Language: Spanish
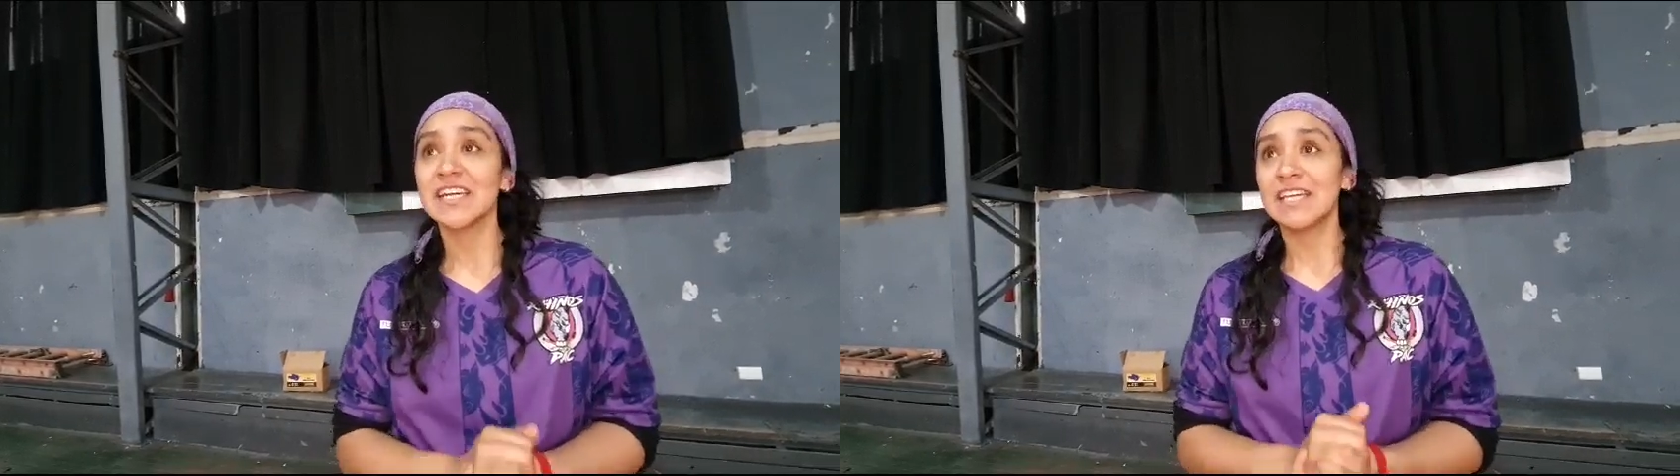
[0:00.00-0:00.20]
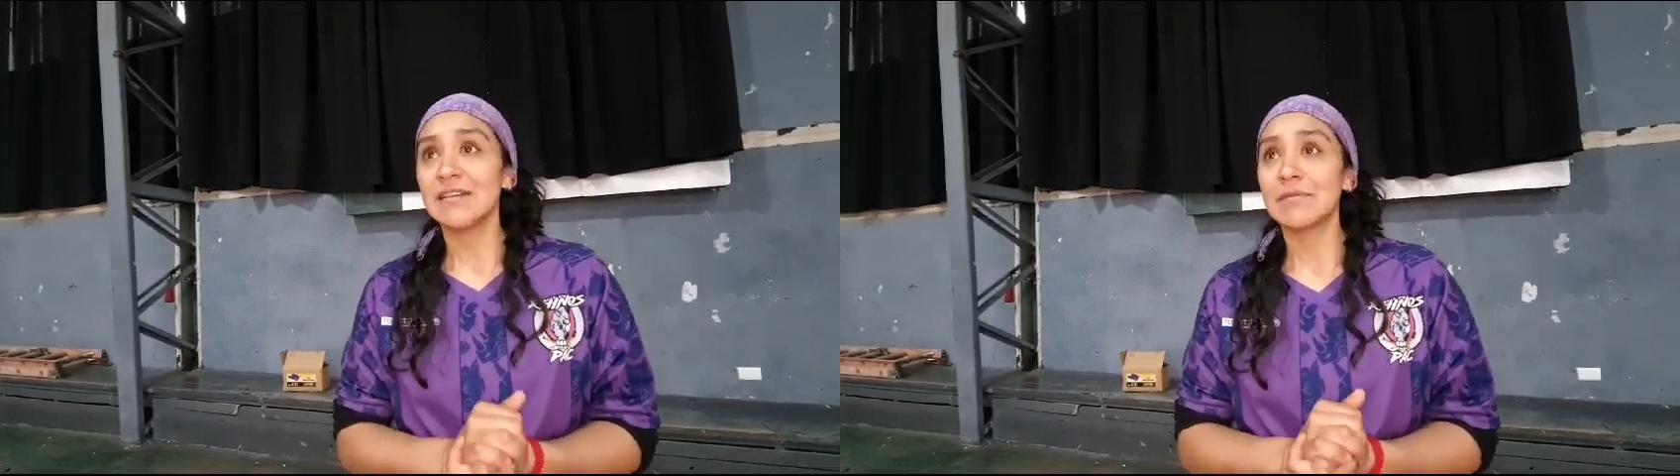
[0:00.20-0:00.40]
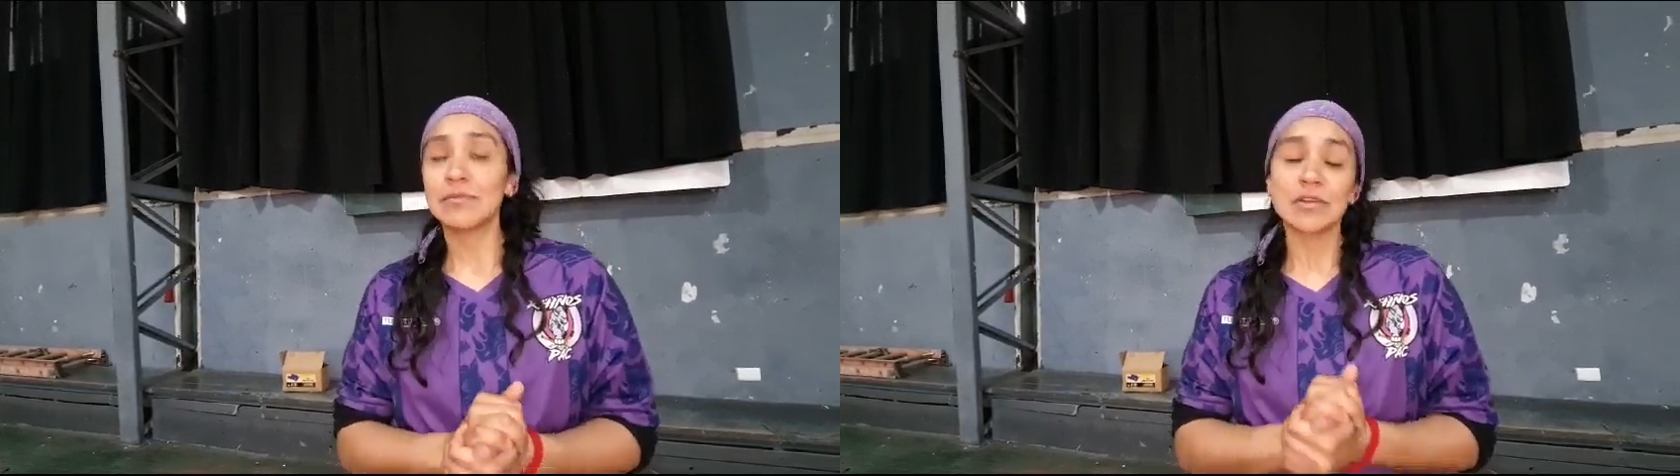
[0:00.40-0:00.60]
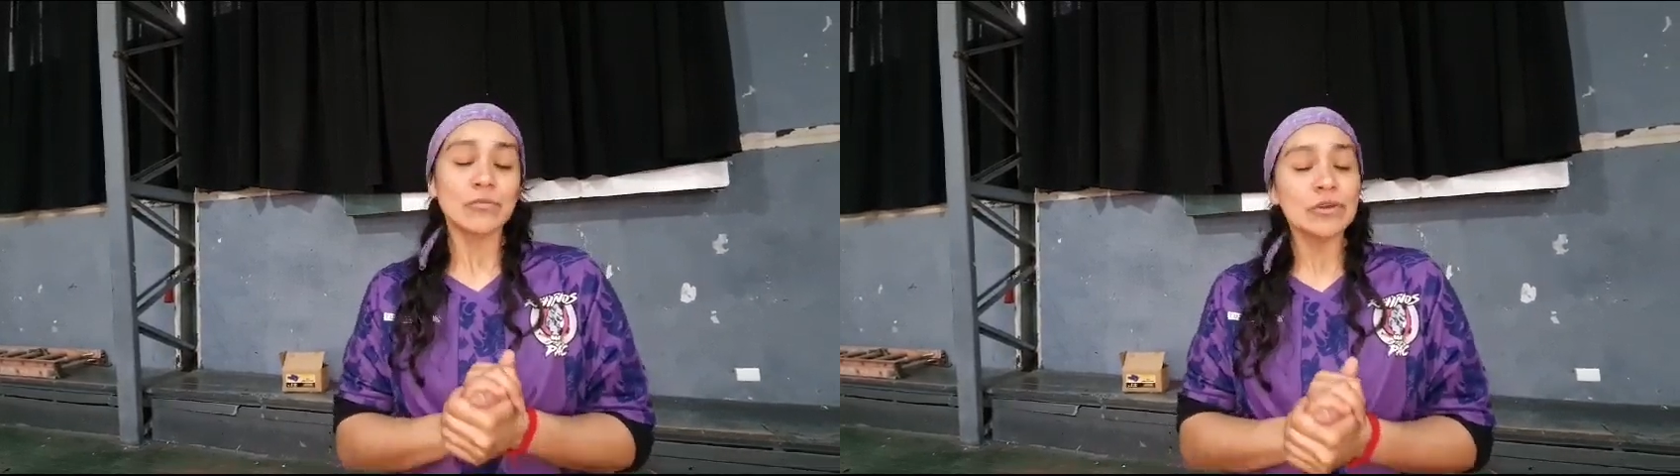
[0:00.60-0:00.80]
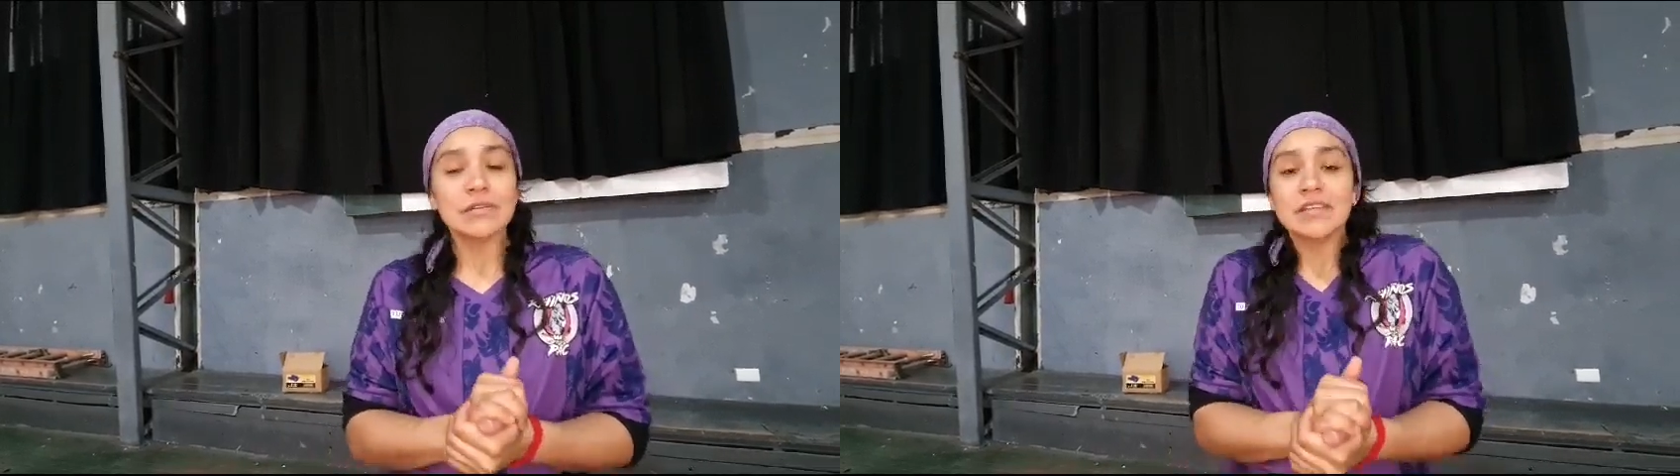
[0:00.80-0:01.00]
y me pone
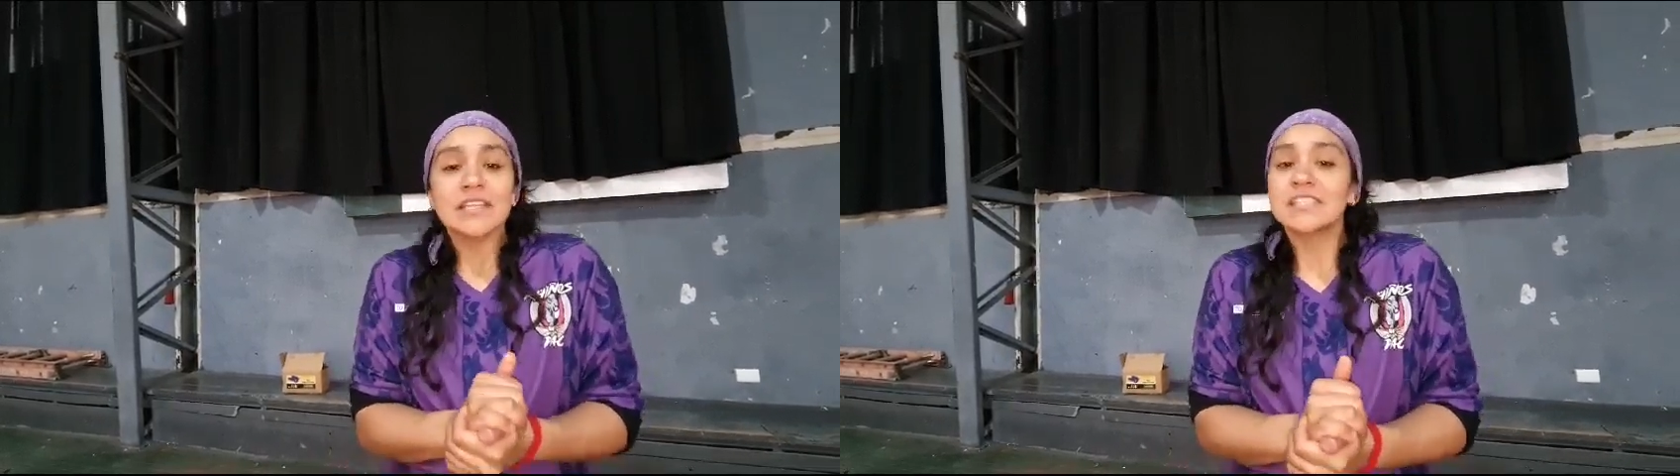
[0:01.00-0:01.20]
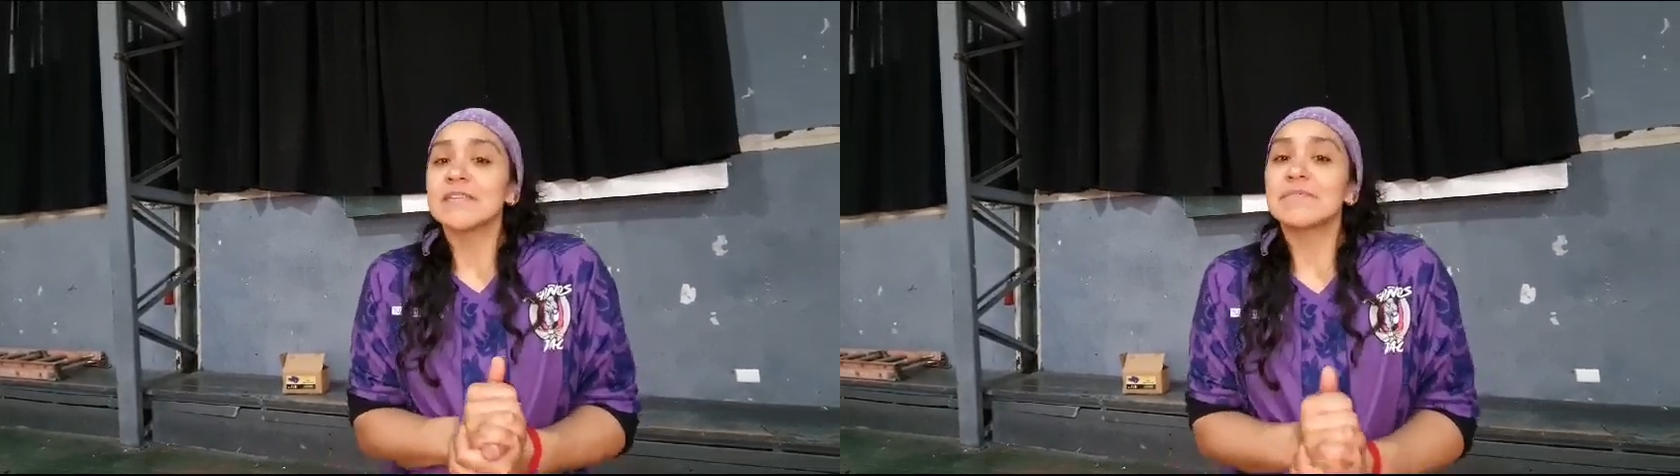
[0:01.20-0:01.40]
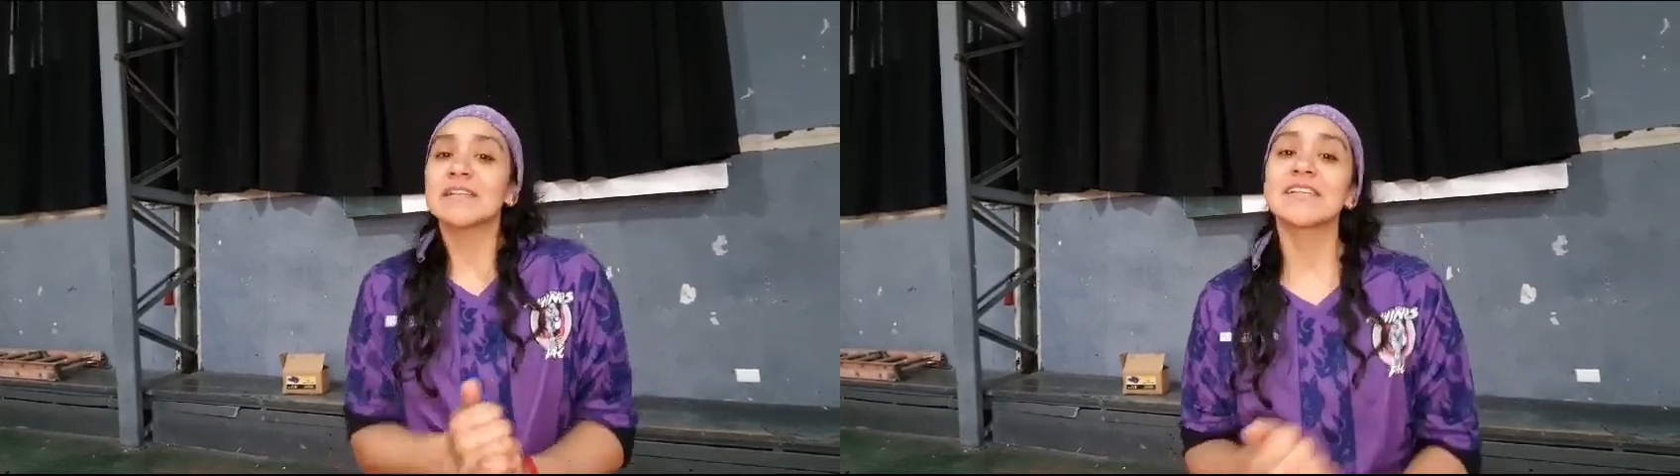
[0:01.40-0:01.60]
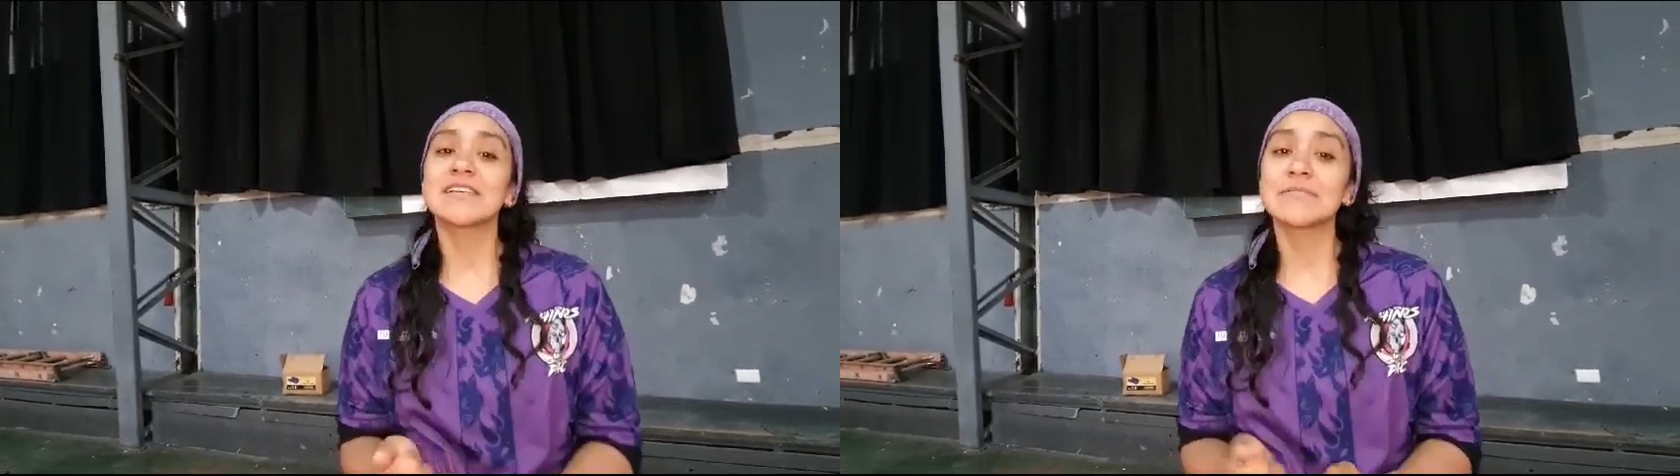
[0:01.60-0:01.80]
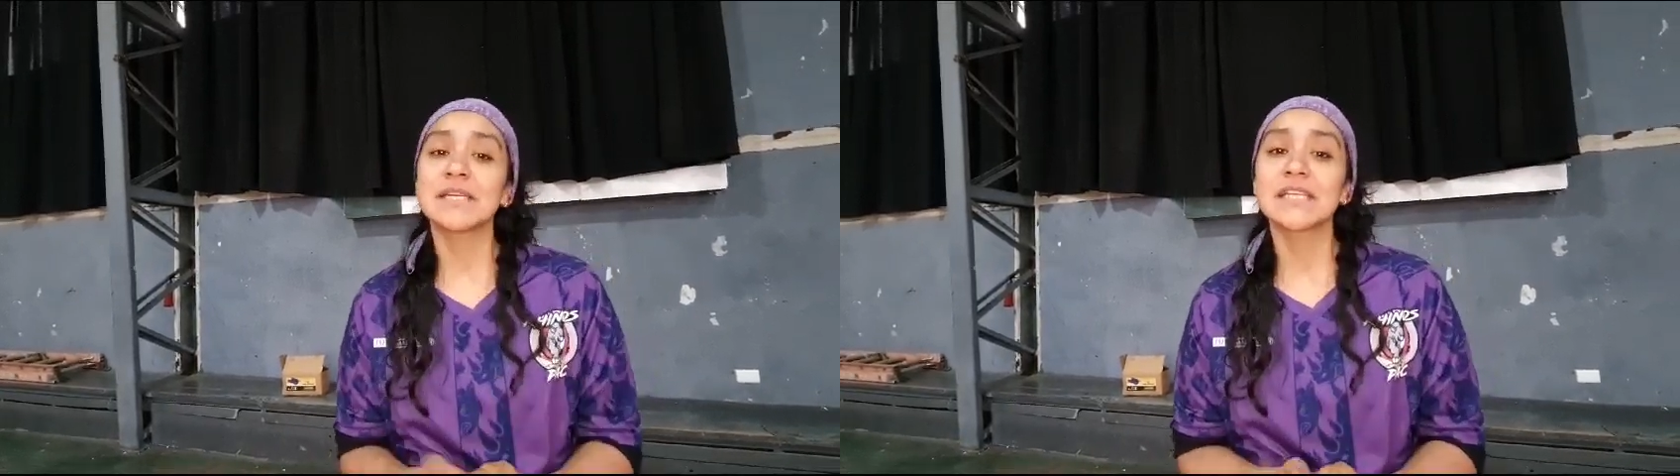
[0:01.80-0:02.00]
muy contenta ser parte
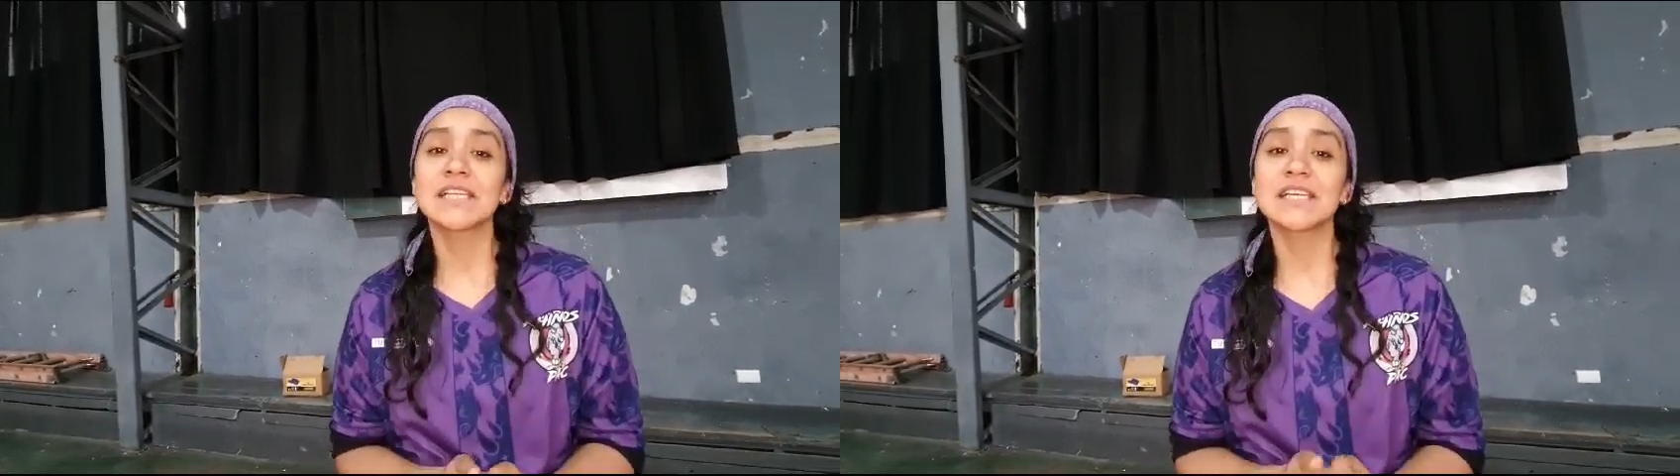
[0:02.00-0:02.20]
también